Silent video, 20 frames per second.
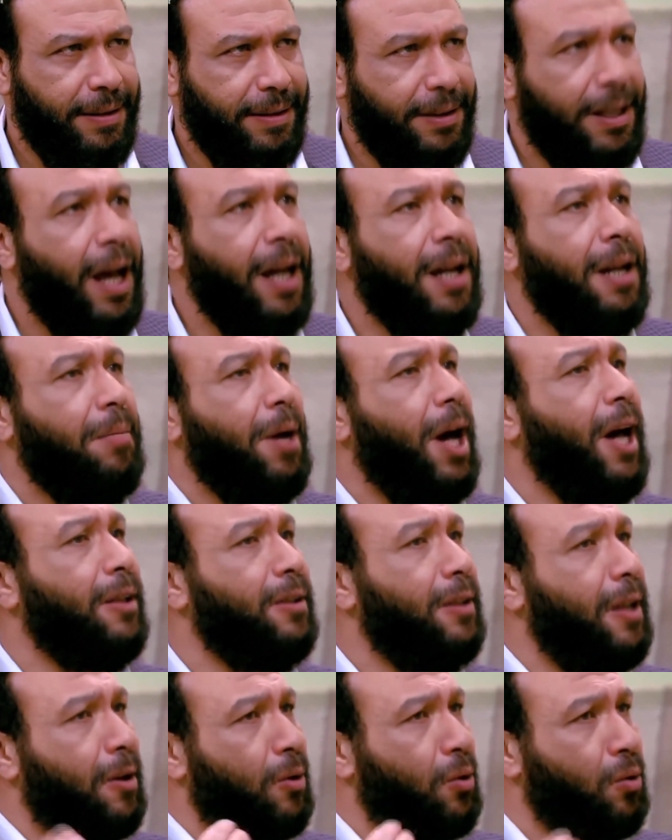ده انا
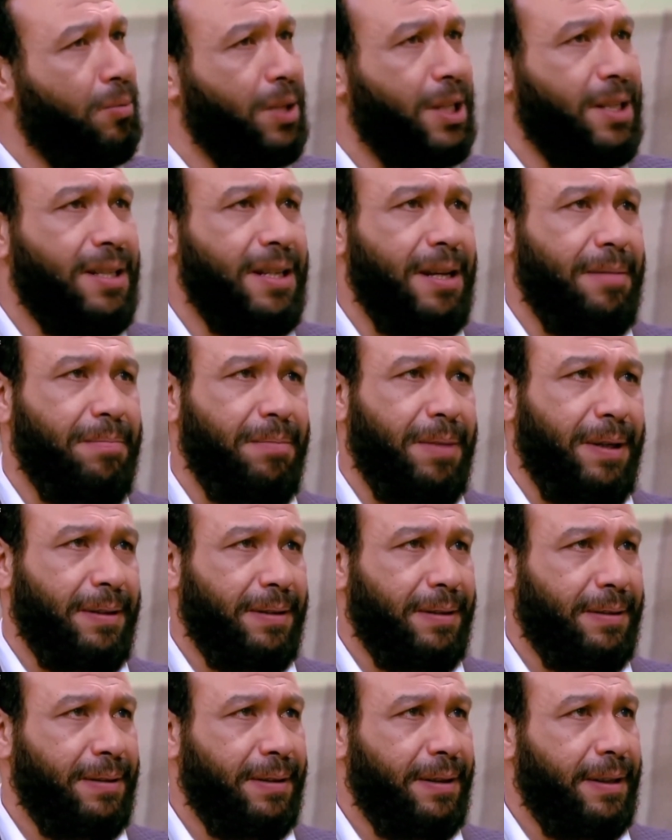بحضر له
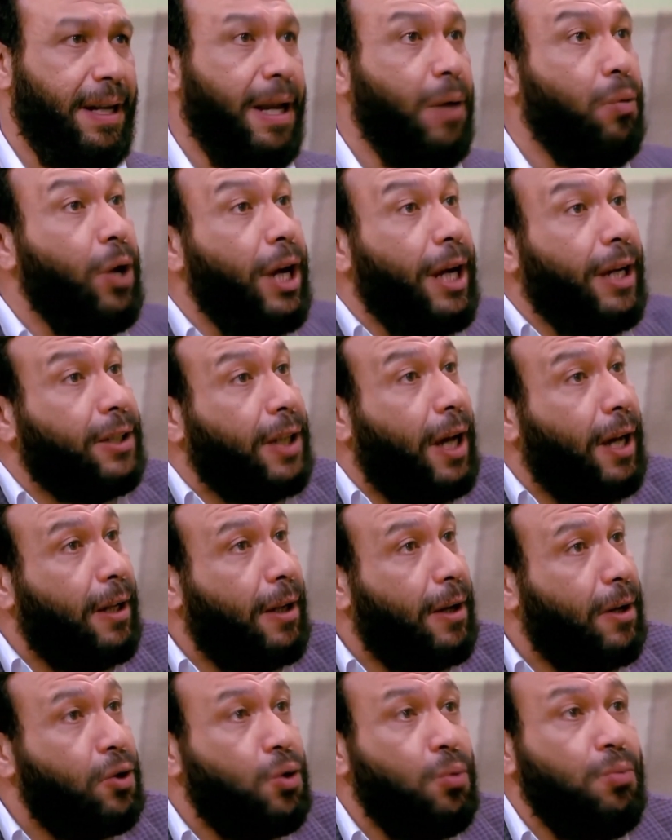مرزبه لو وقعت
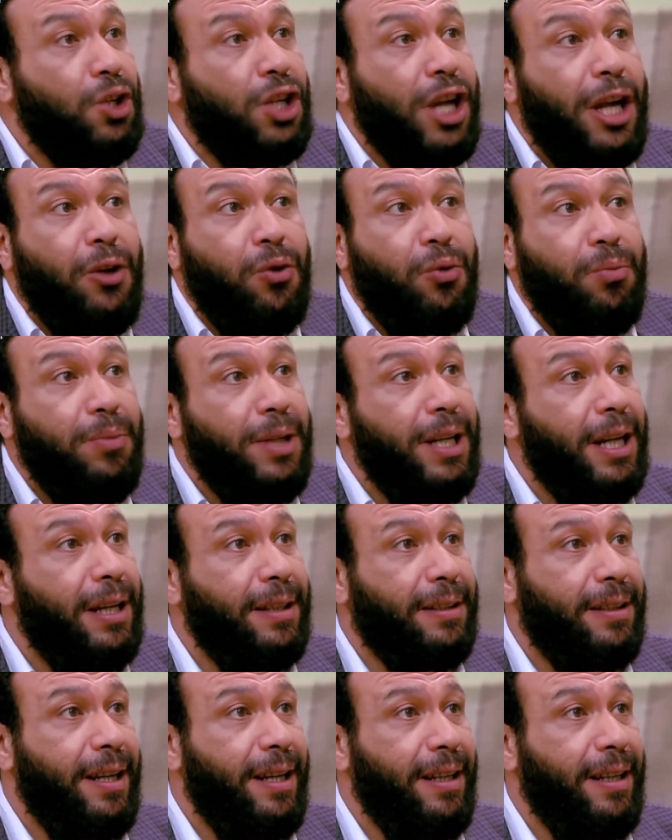على راسه مش هيقوم منها